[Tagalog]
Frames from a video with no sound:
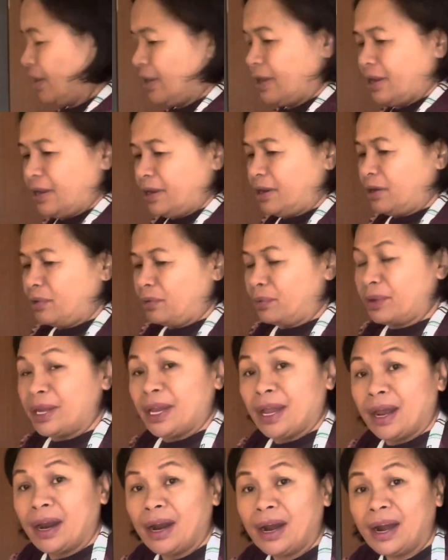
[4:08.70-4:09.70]
Here we
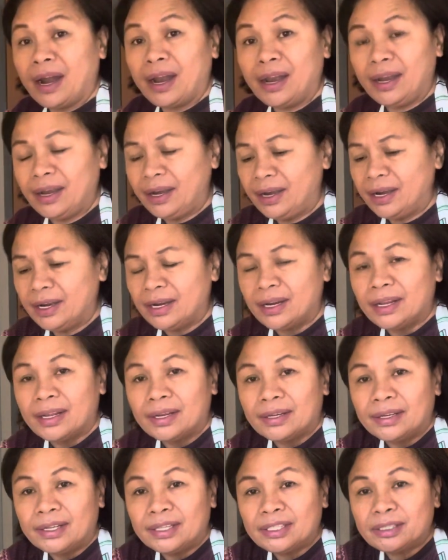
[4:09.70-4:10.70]
are.
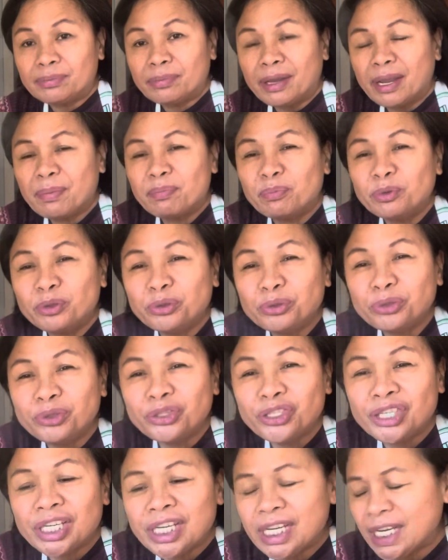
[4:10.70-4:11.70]
This is my puto
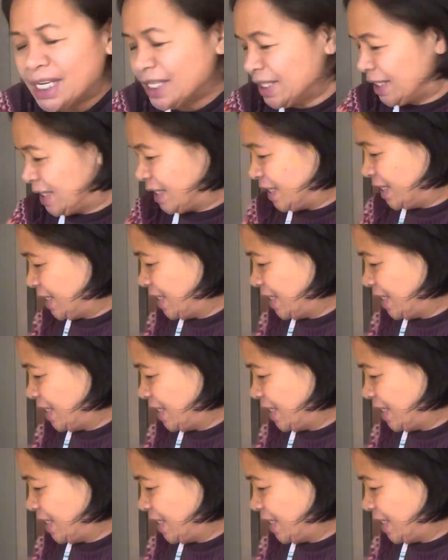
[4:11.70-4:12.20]
cheese.